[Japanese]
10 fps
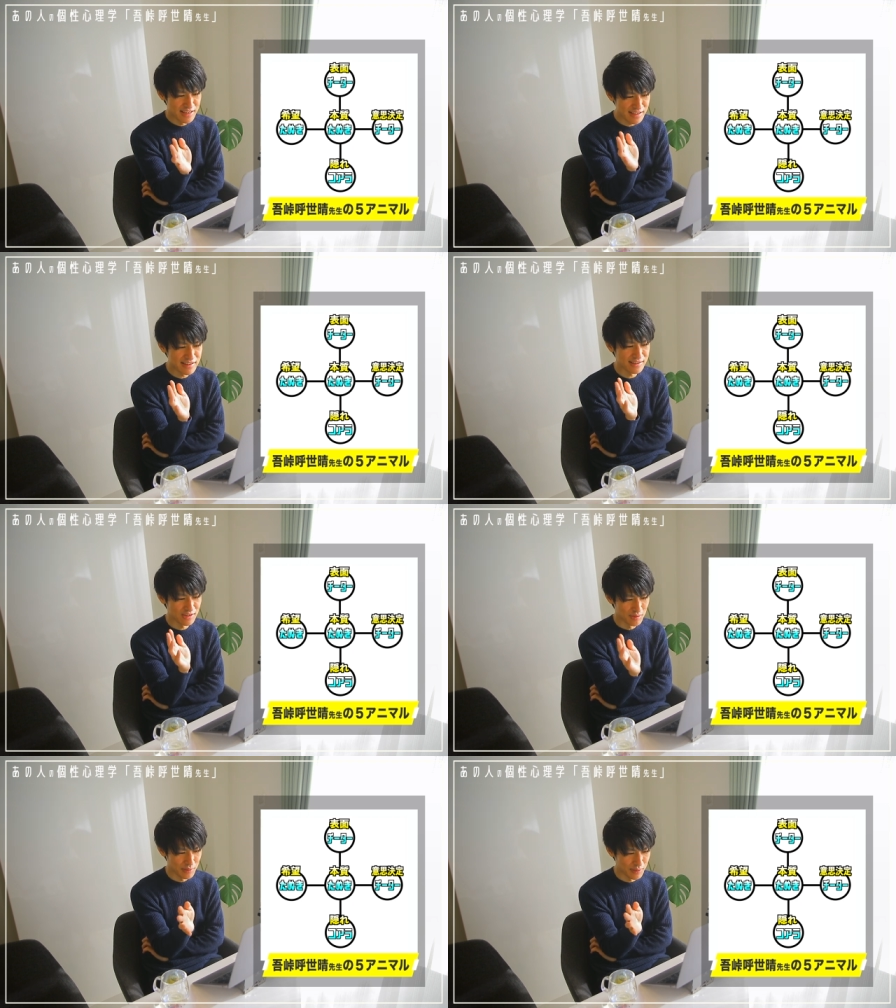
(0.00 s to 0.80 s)
なんです
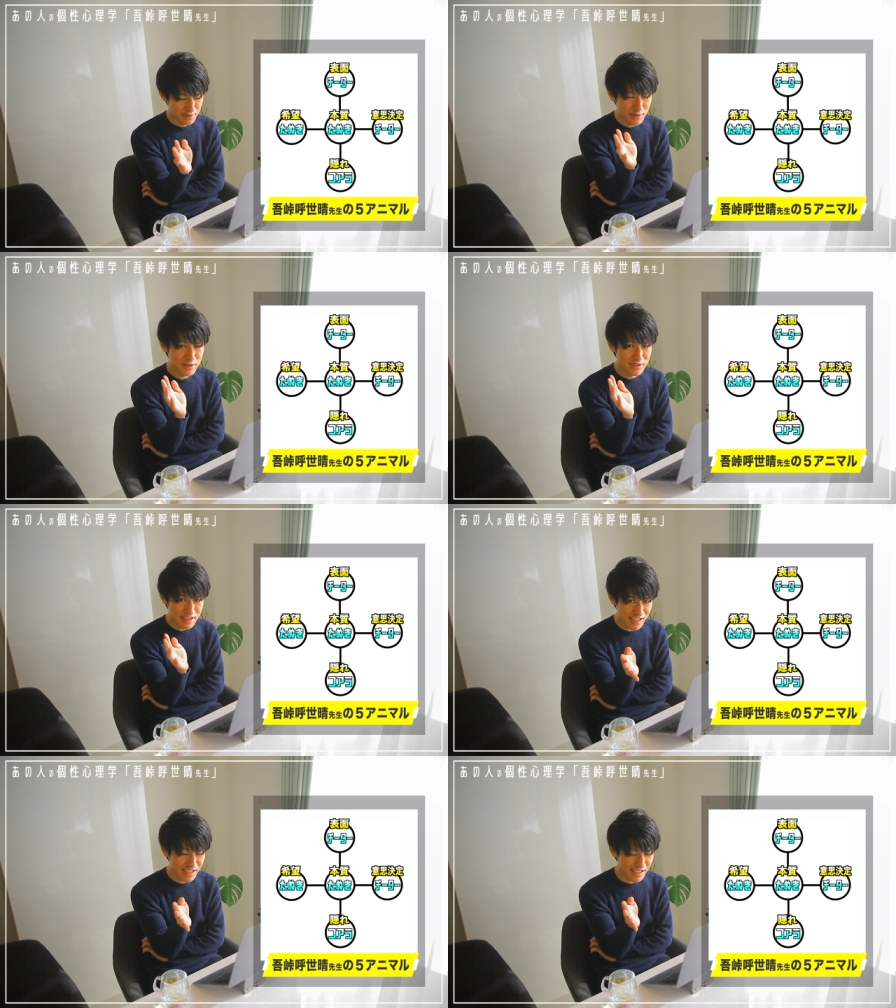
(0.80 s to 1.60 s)
けども、特
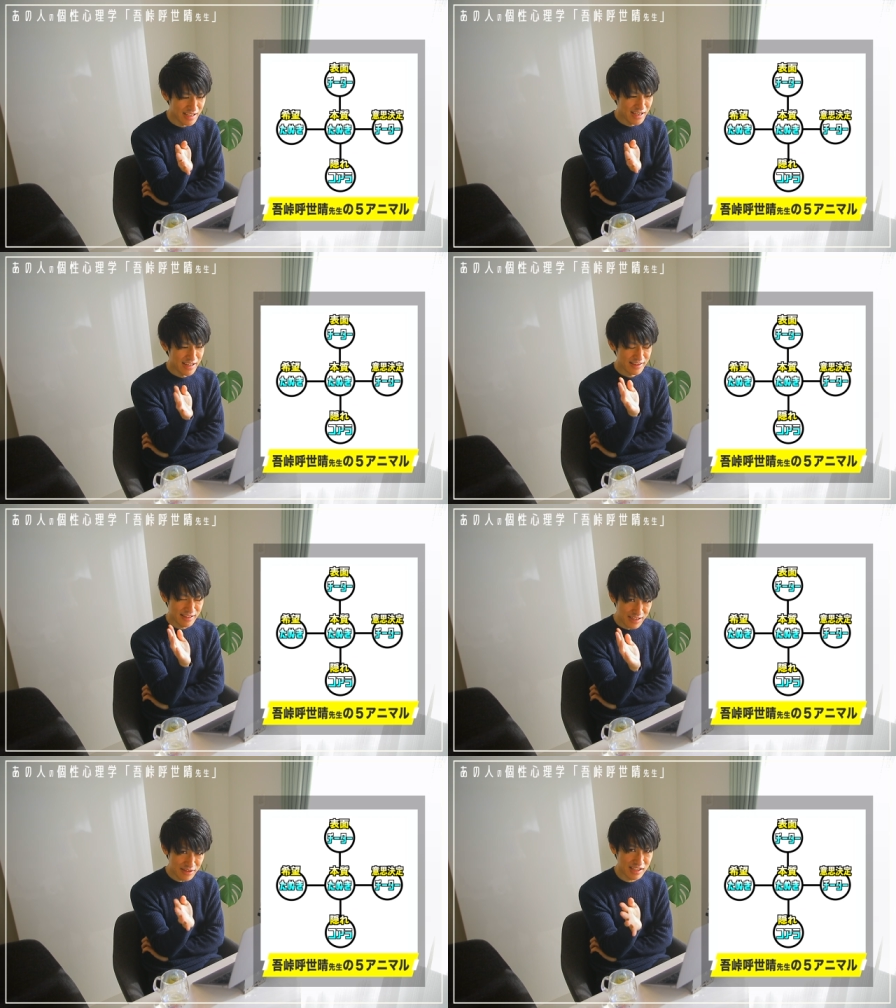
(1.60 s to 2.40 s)
に、
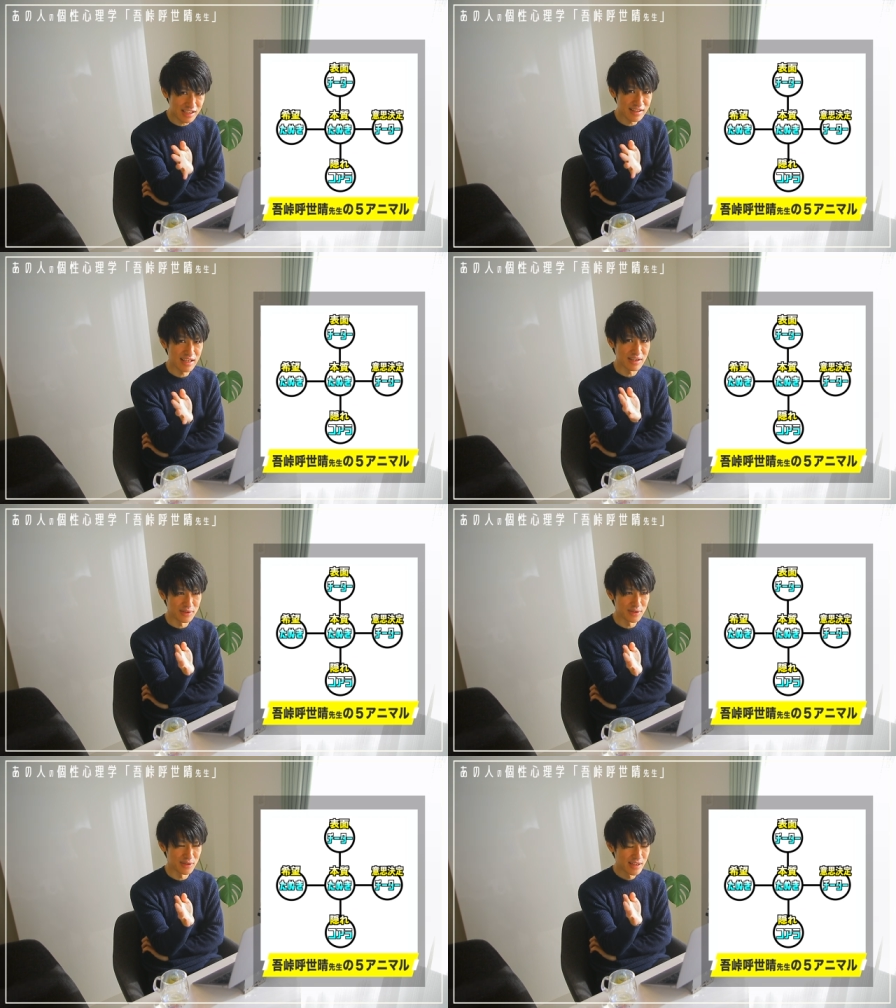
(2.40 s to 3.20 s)
タヌキって
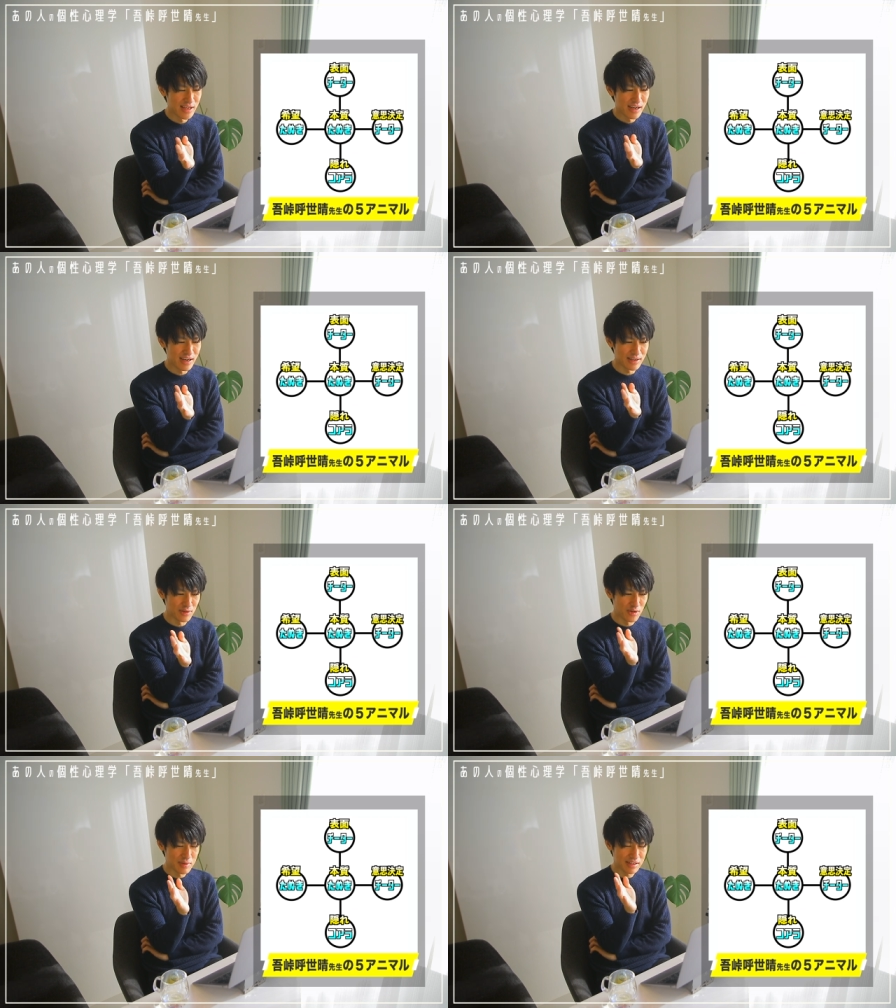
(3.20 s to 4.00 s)
いう、
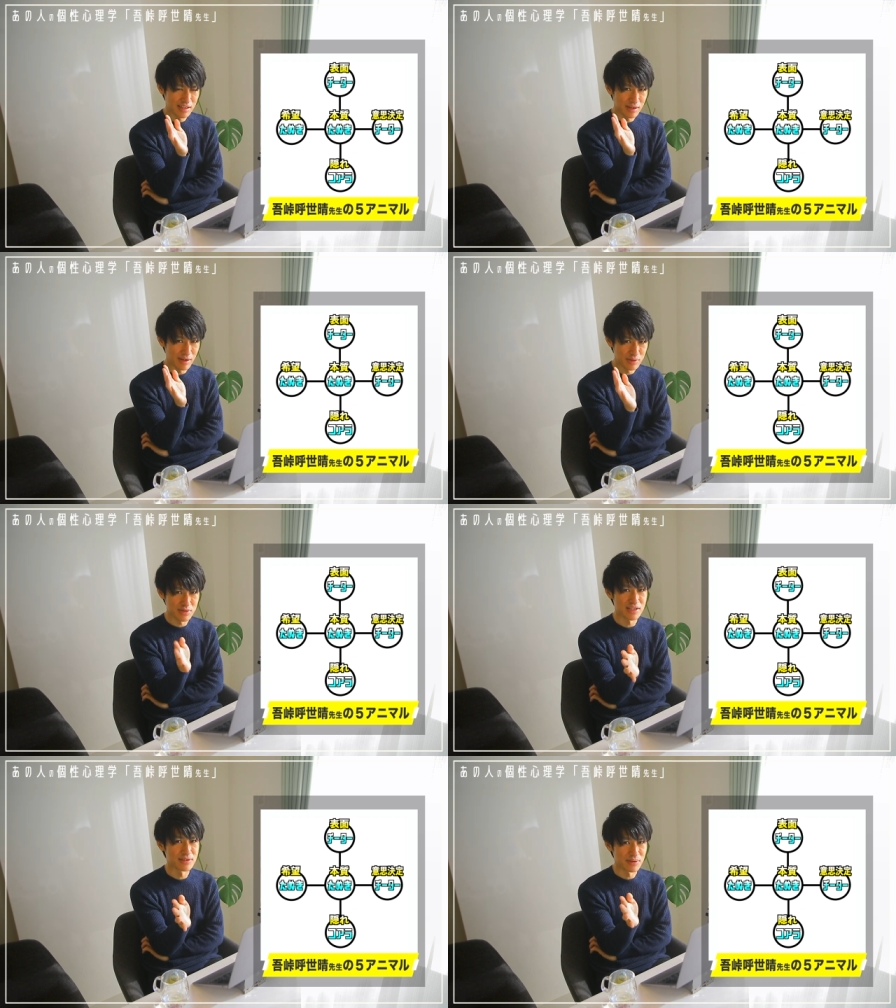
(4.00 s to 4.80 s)
皆さんご
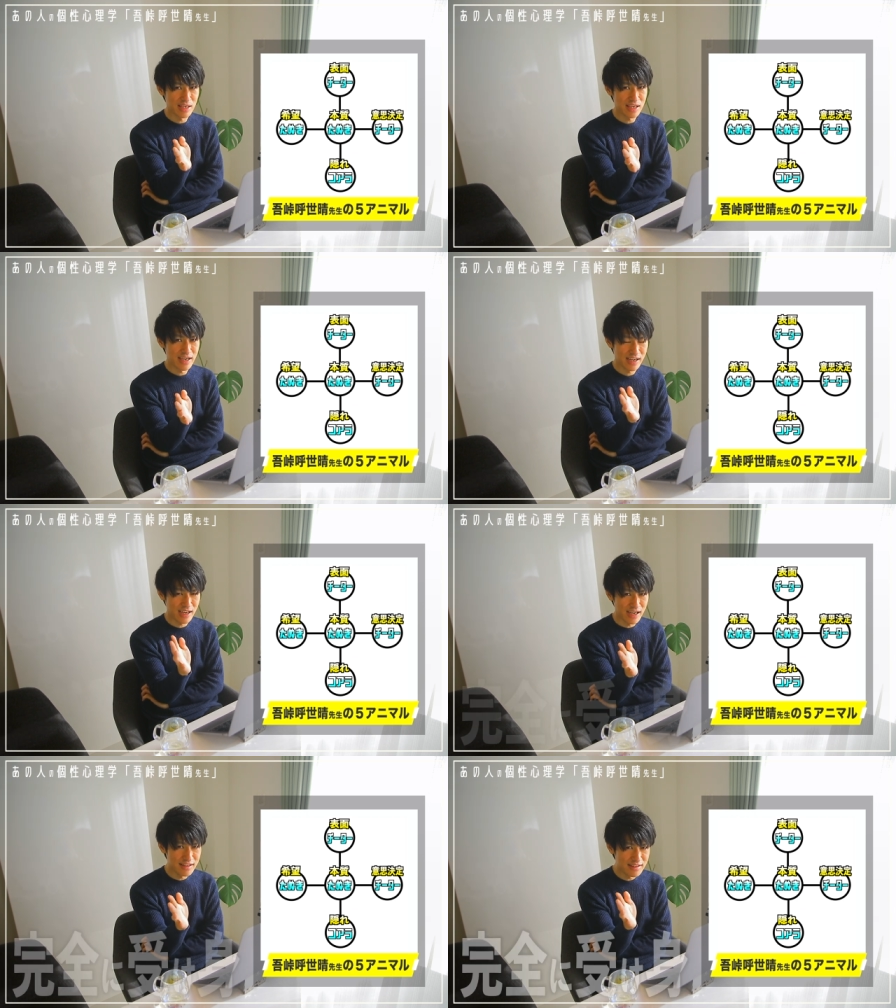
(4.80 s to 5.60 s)
存知ですよね。
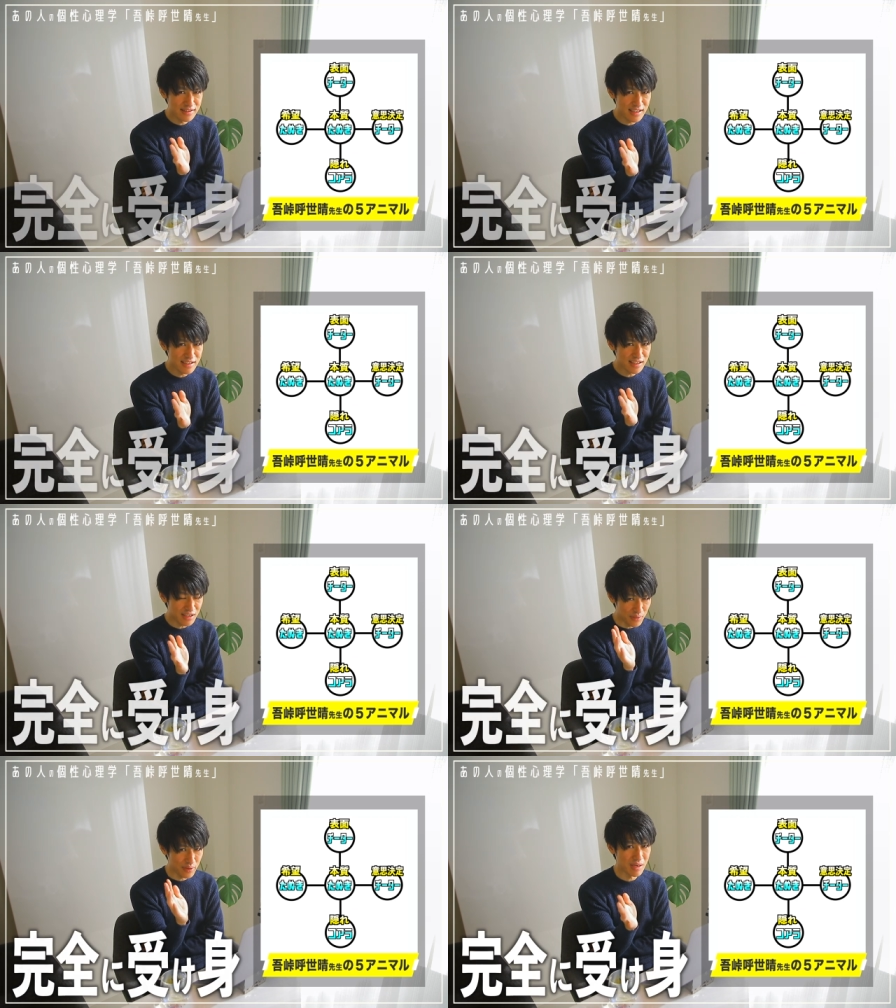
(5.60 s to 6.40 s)
完全
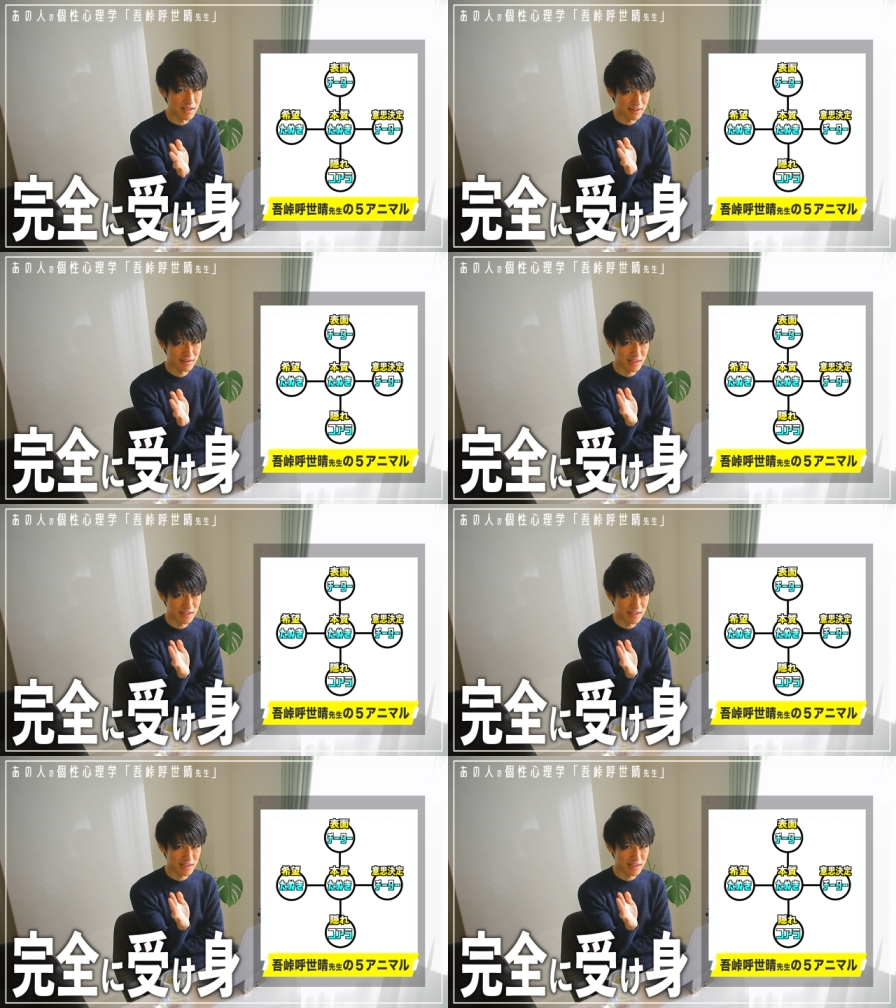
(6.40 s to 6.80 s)
に受け身です、